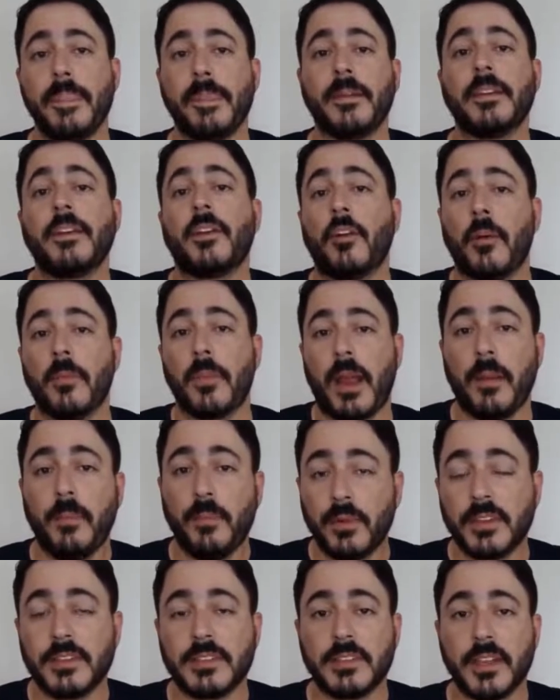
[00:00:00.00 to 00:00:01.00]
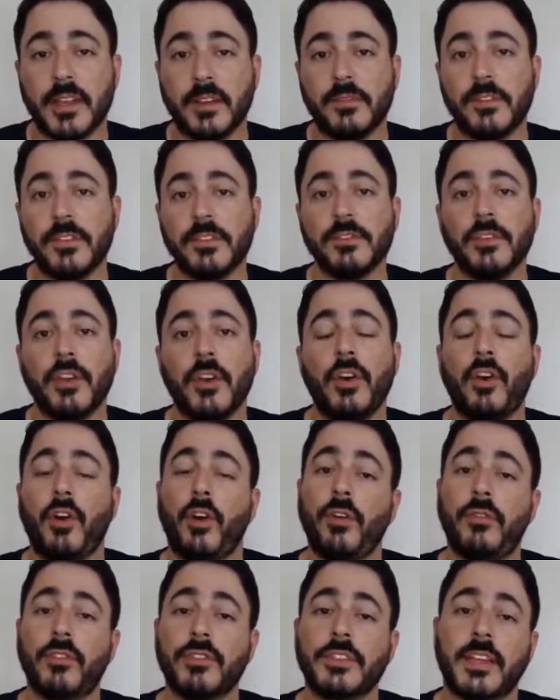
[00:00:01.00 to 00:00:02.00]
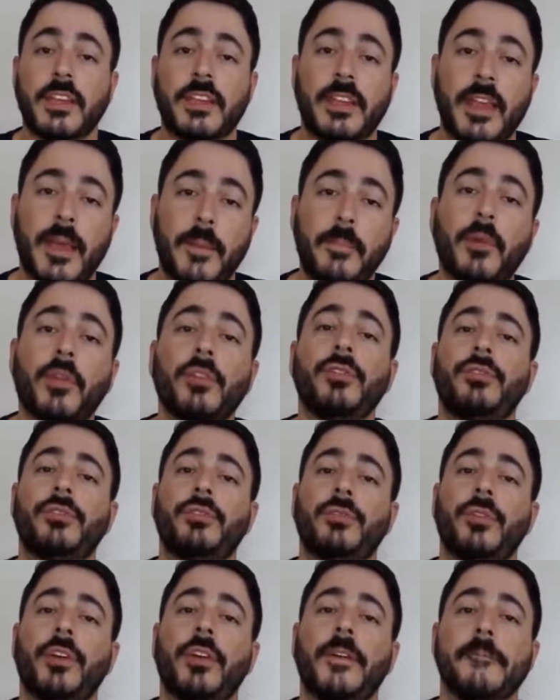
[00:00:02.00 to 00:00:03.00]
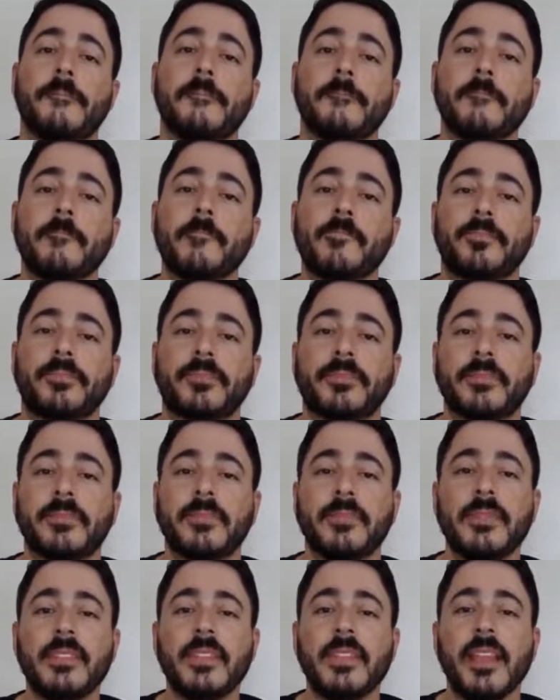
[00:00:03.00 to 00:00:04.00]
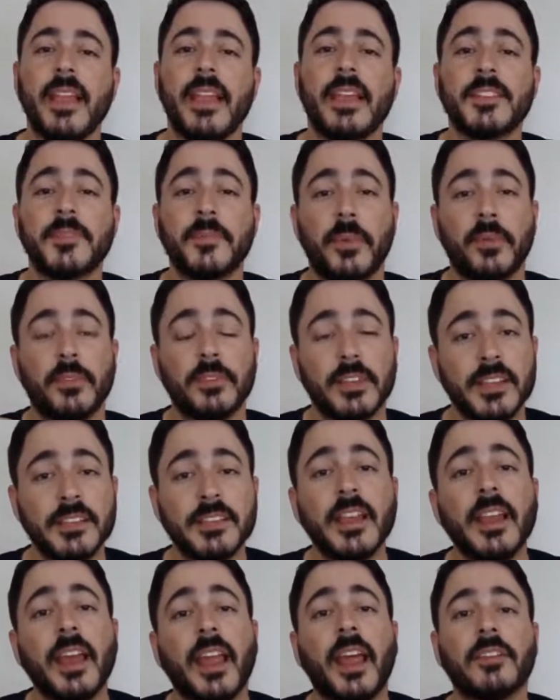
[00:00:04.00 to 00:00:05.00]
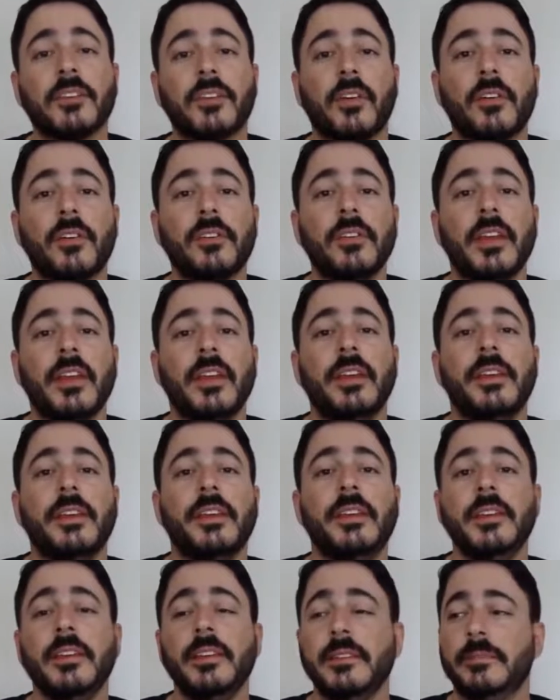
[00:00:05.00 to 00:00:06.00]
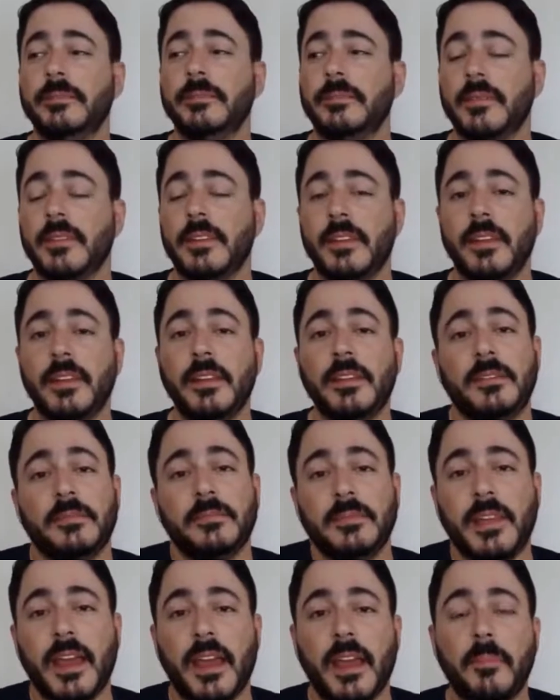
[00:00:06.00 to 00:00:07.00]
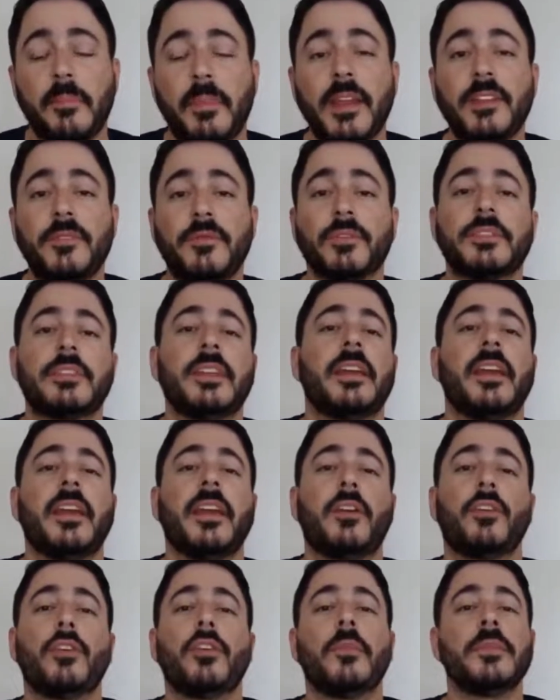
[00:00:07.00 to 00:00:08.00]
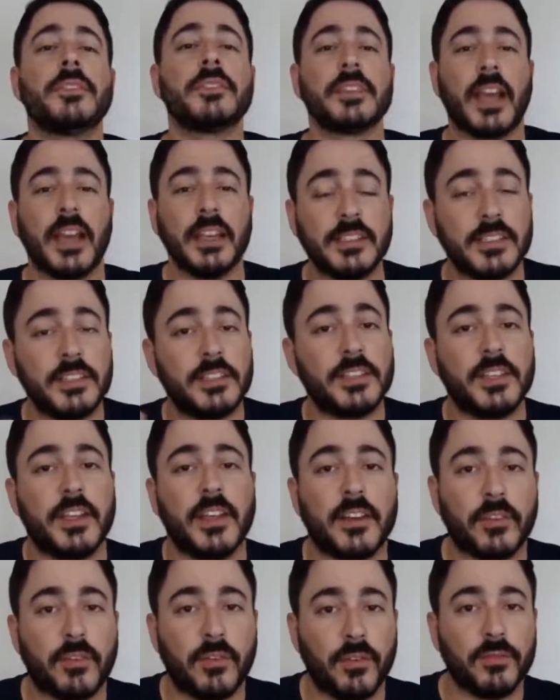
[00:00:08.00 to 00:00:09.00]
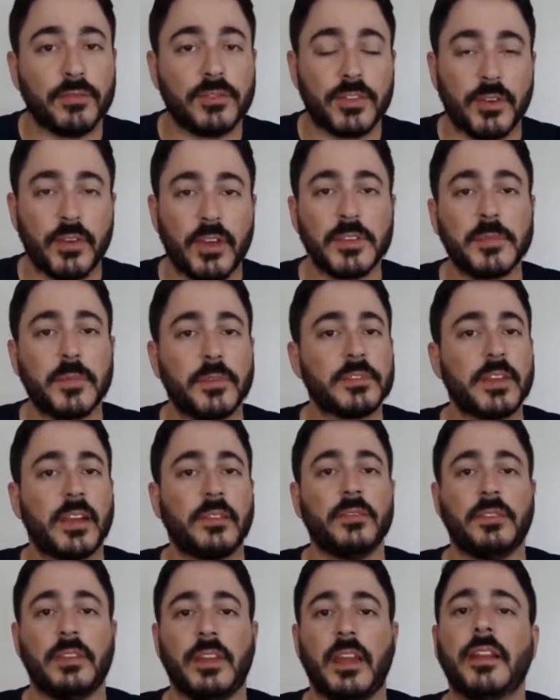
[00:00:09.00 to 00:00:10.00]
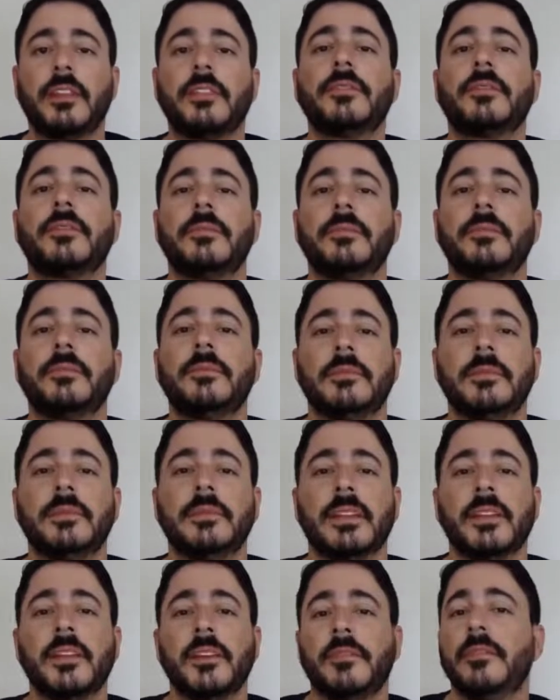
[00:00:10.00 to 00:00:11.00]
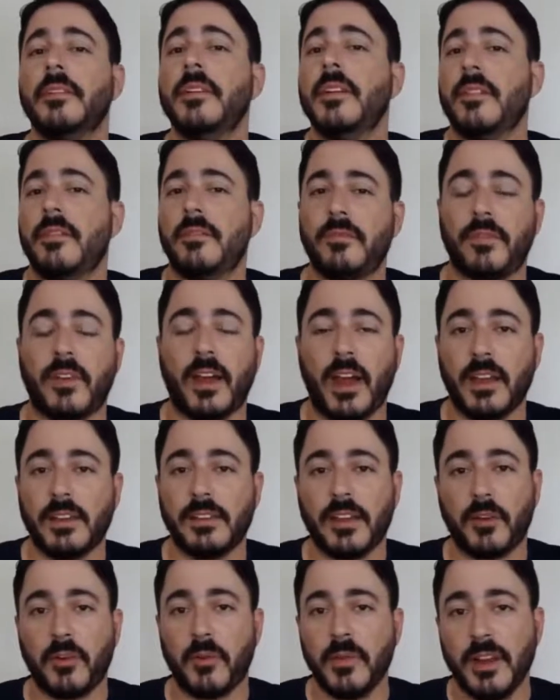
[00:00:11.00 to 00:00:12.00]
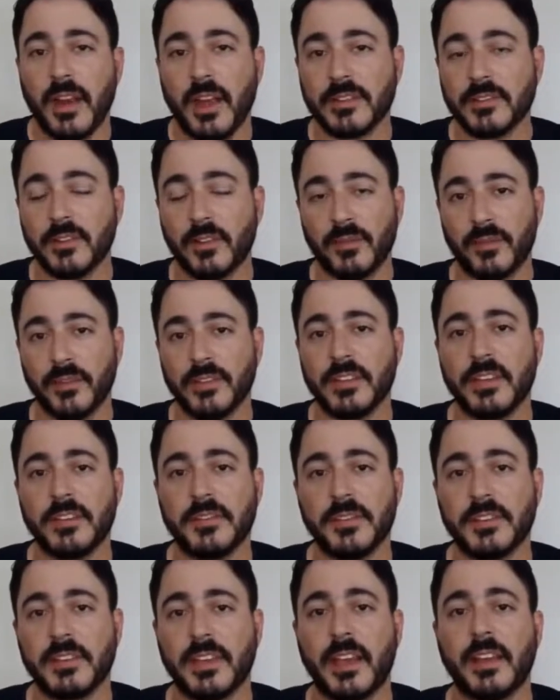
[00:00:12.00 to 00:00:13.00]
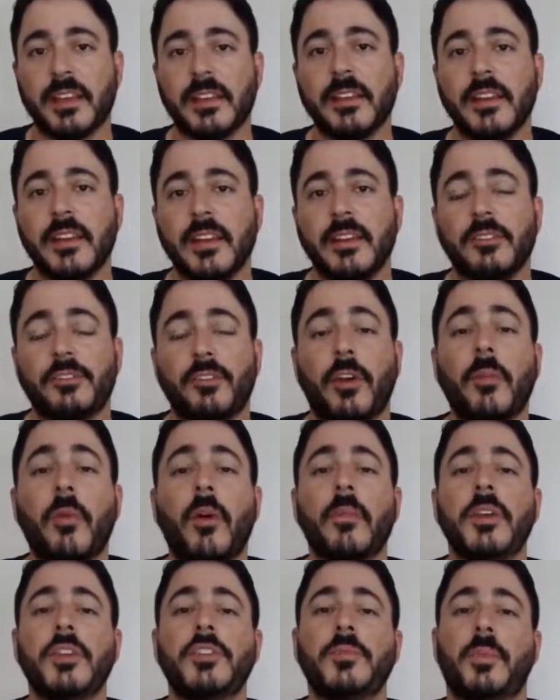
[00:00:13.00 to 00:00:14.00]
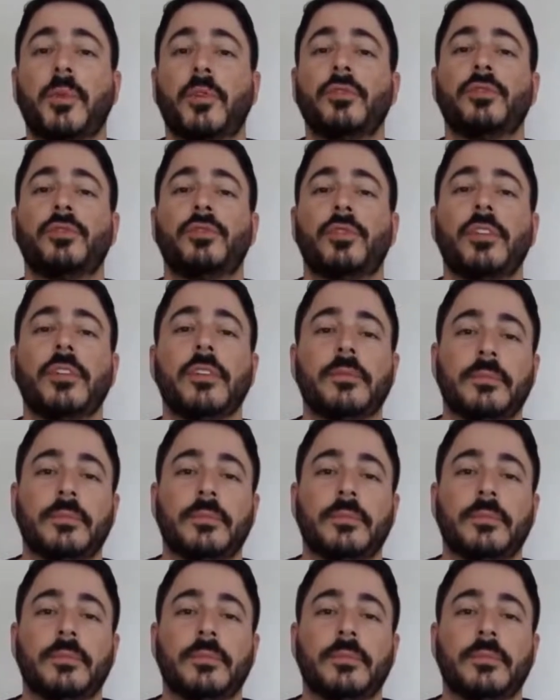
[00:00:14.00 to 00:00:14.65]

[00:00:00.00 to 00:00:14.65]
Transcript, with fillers: e cobrar por esse serviço, ou você que é produtor, responder esse relatório e e de repente você economizar esse dinheiro com o seu responsável técnico, entendeu? Vai da combinação que vocês fizerem. Normalmente o produtor,